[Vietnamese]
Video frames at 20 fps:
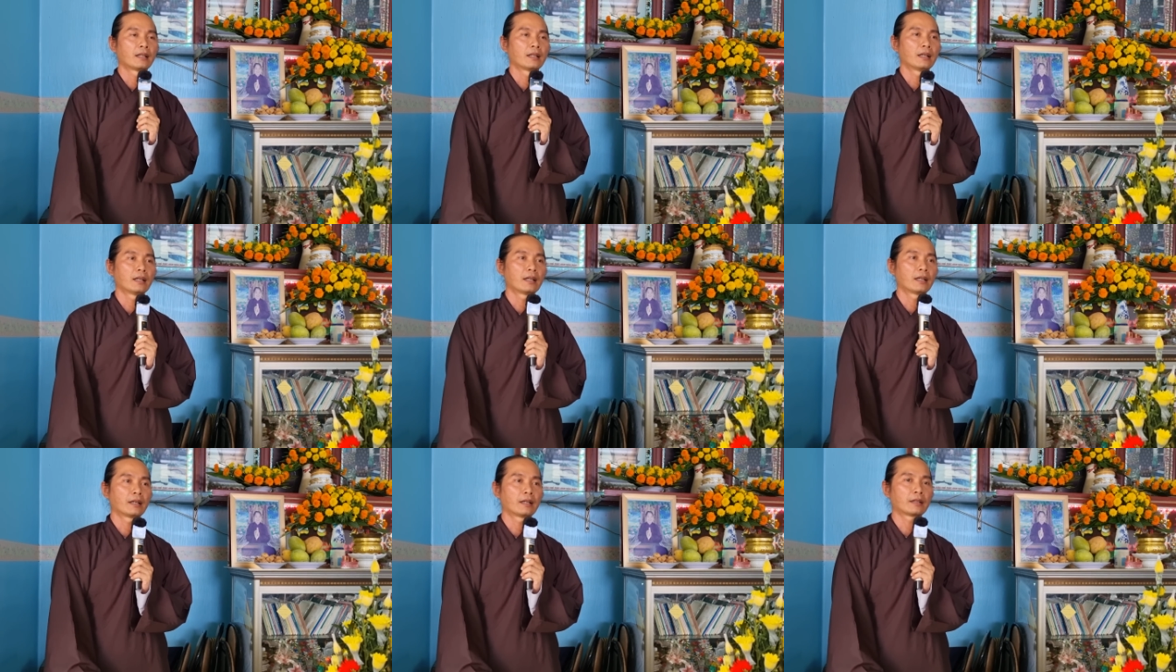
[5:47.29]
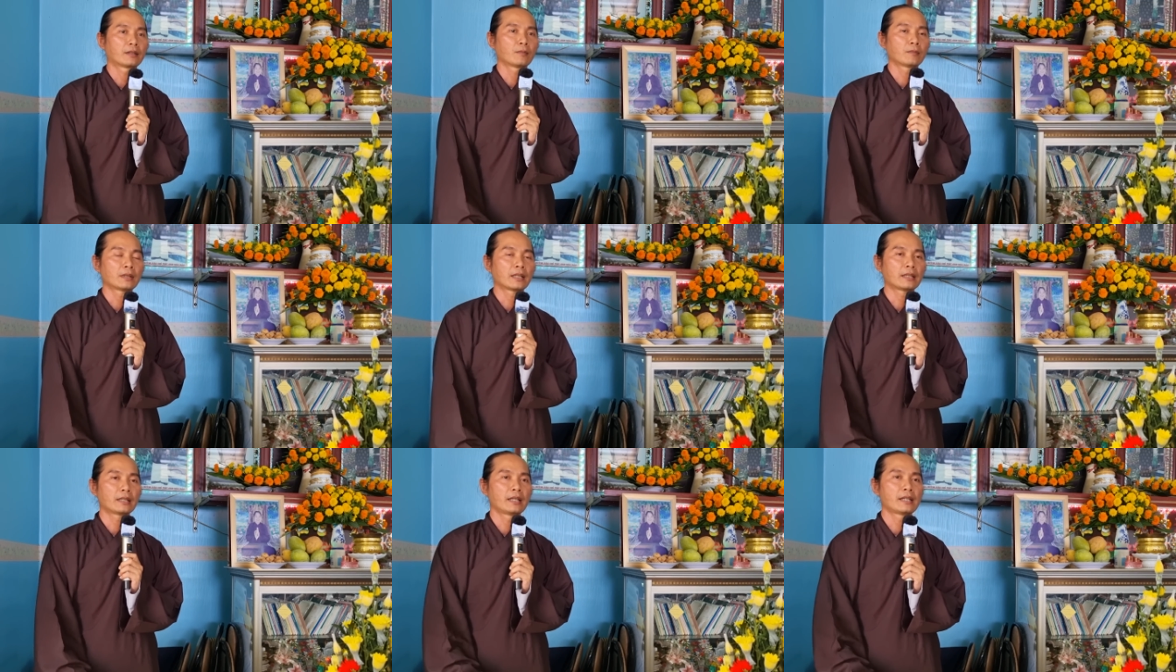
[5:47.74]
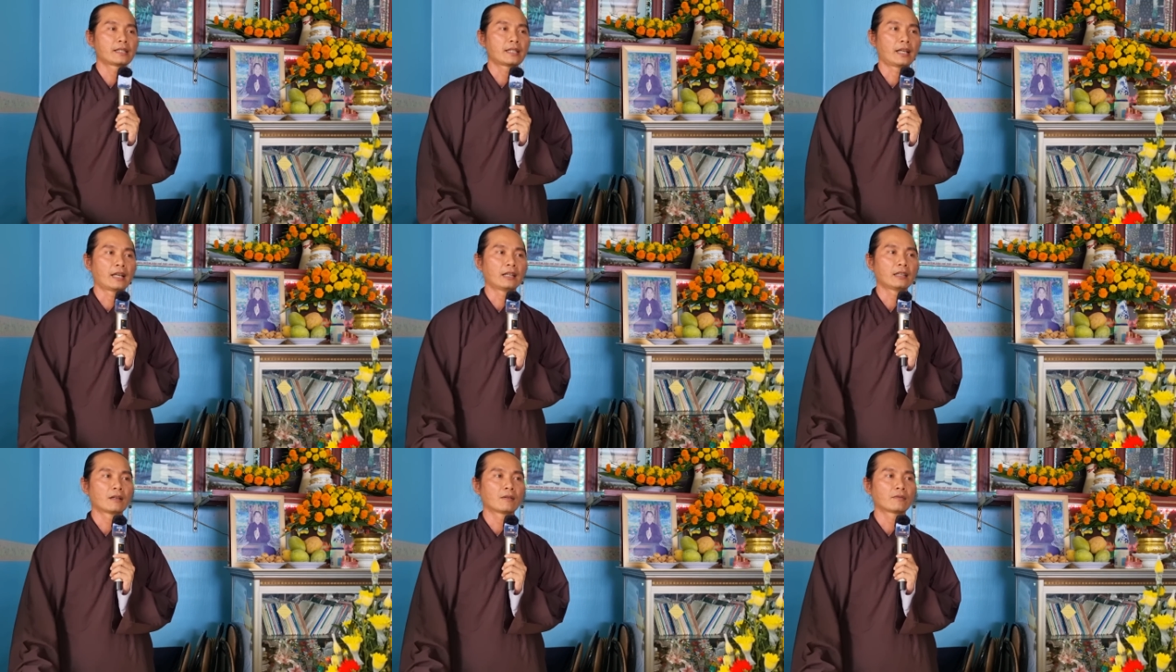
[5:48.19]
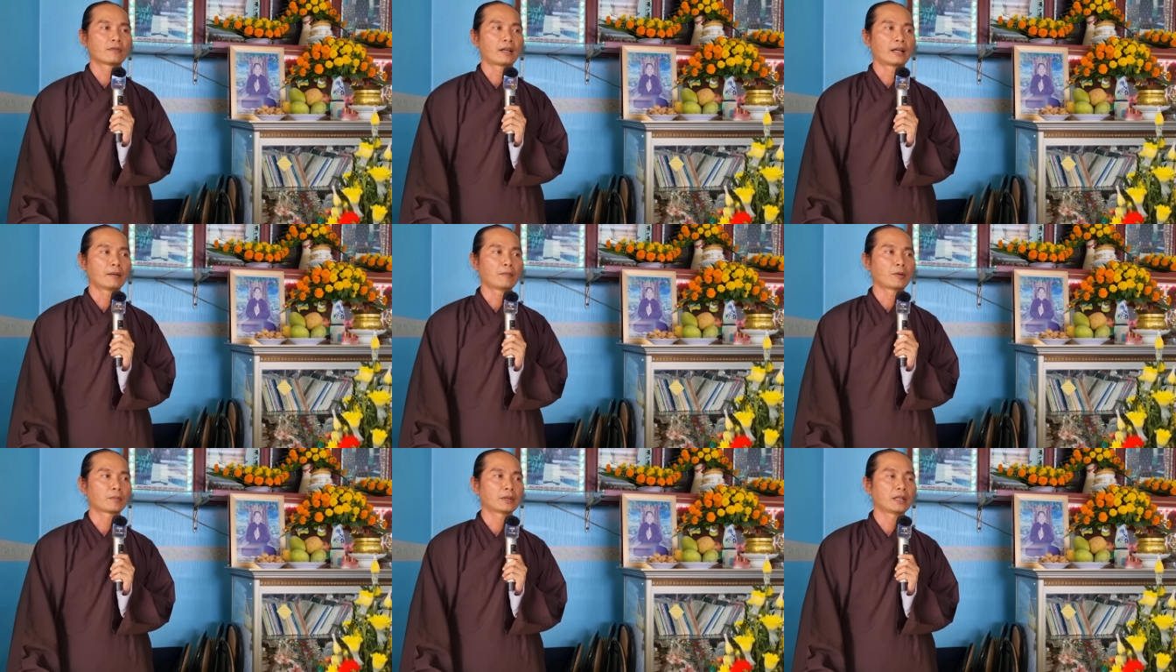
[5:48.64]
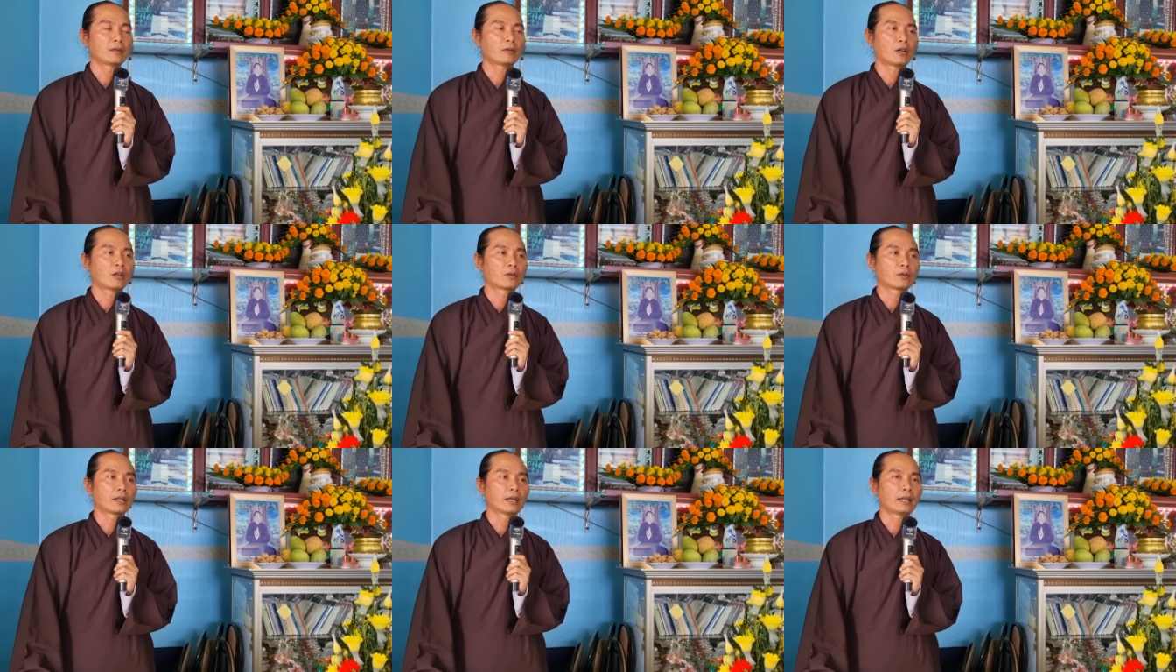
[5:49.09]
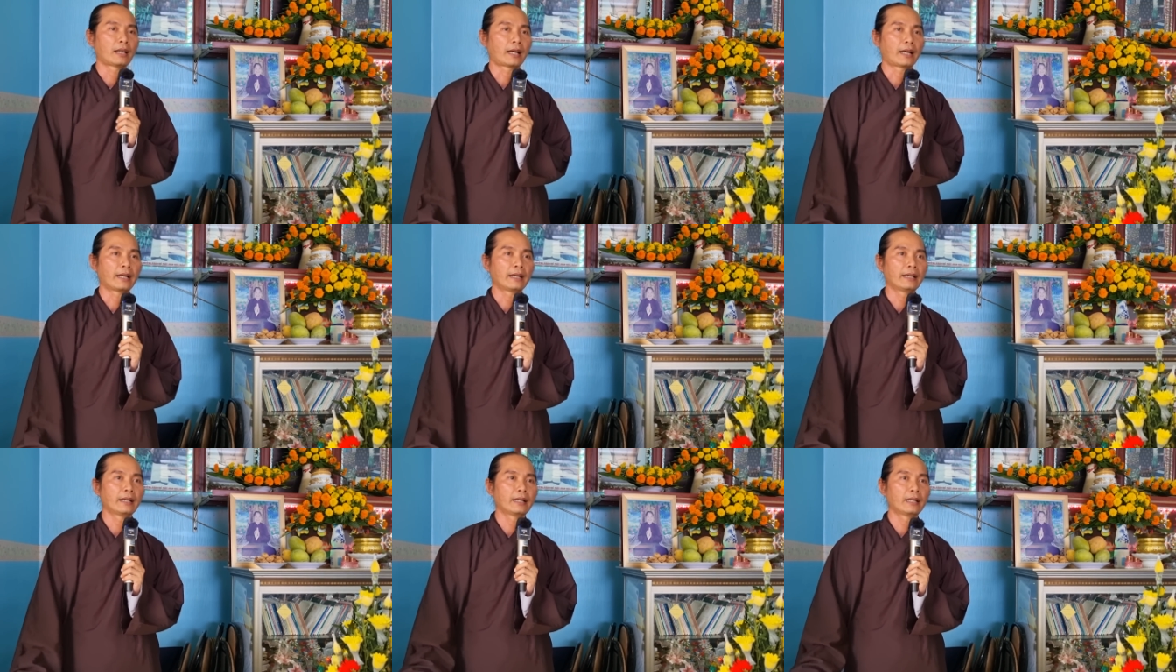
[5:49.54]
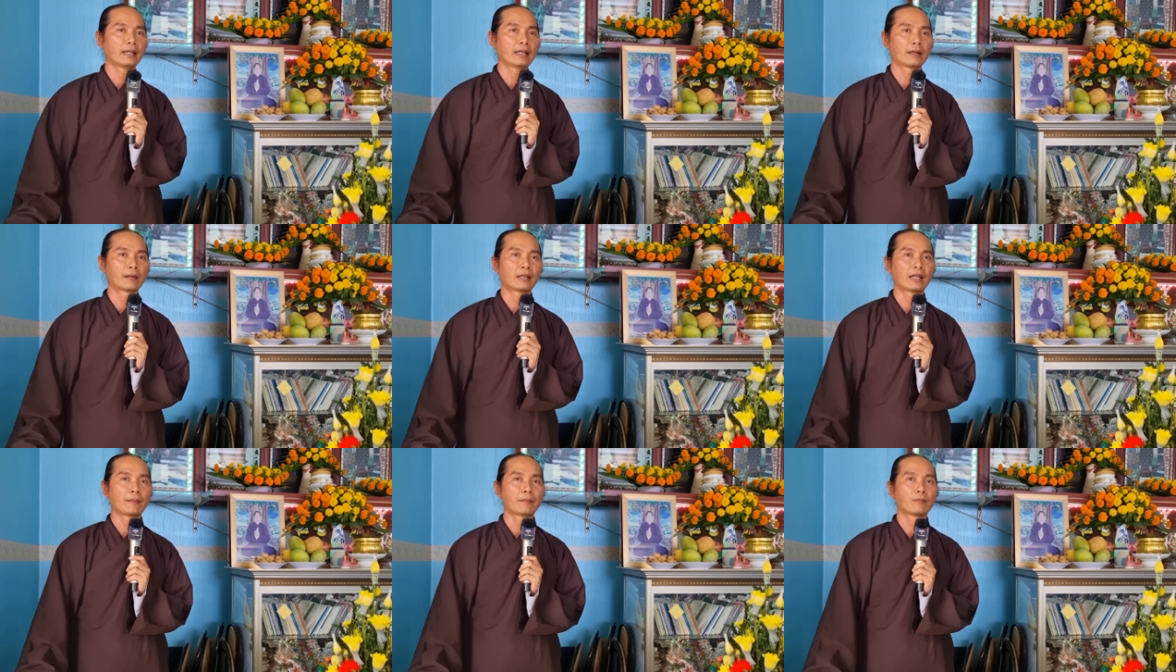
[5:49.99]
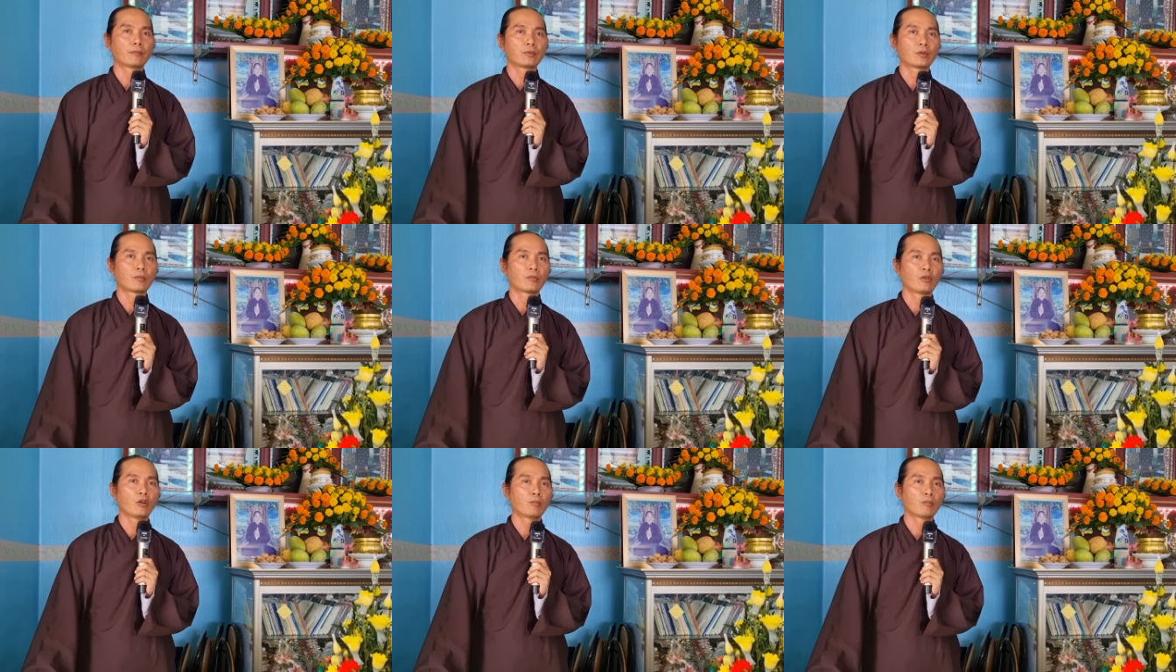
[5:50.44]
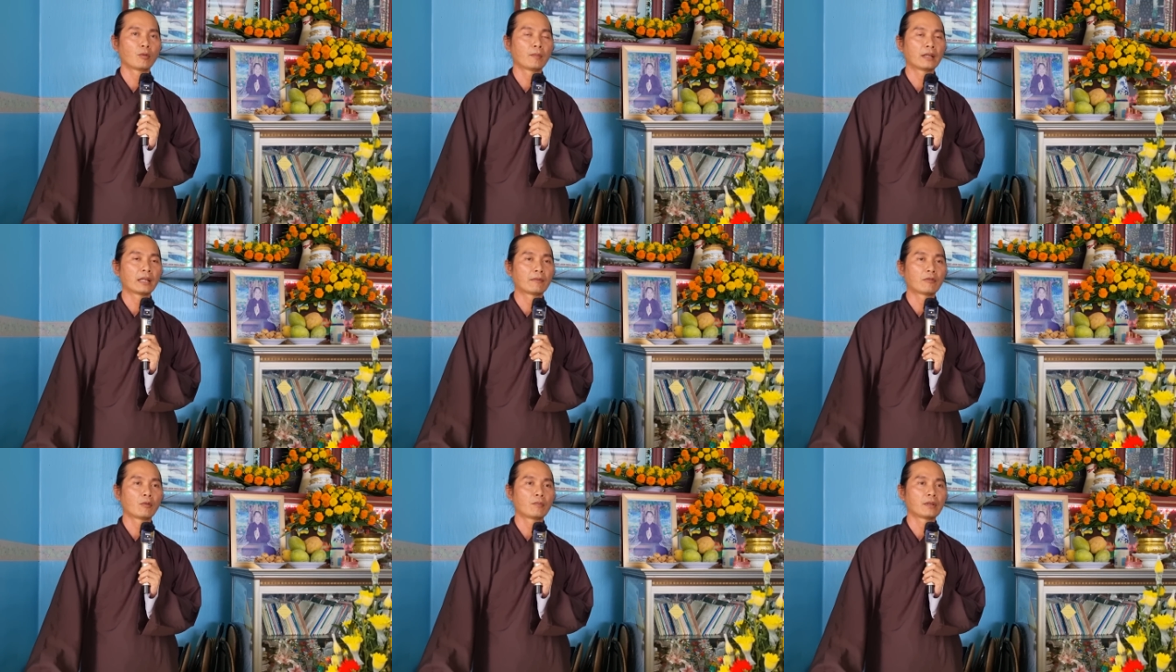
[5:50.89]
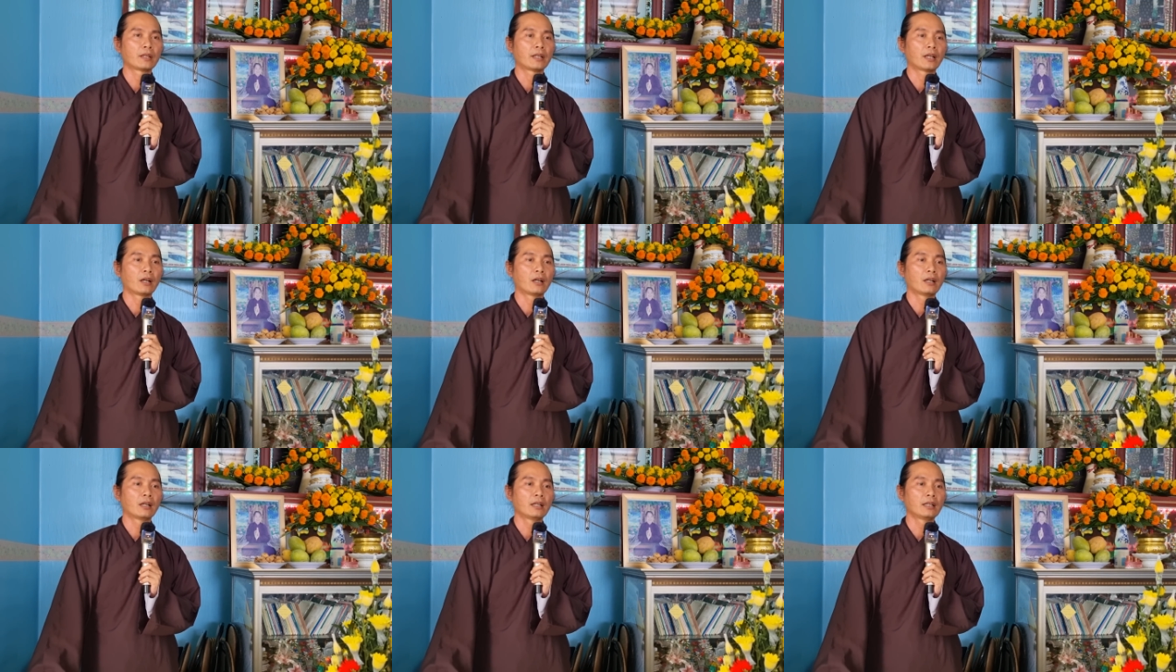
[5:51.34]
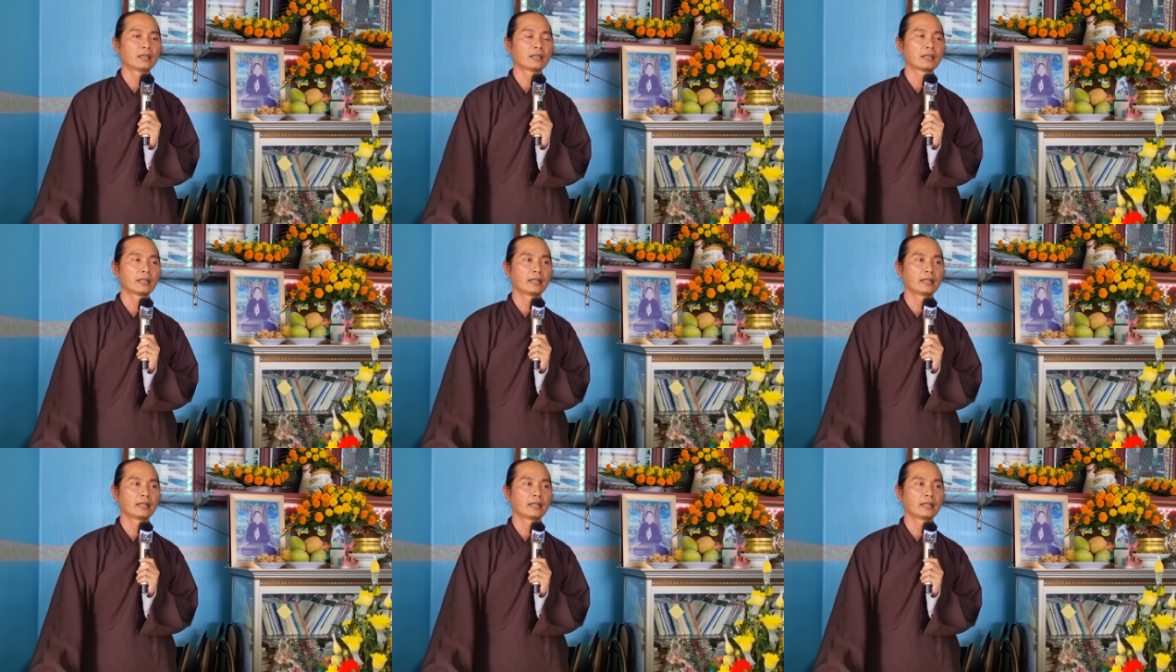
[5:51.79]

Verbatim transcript: À, chúng ta chia sẻ trong khoảng một tiếng đồng hồ trở lại hay là năm mươi phút, bốn mươi lăm phút gì đó.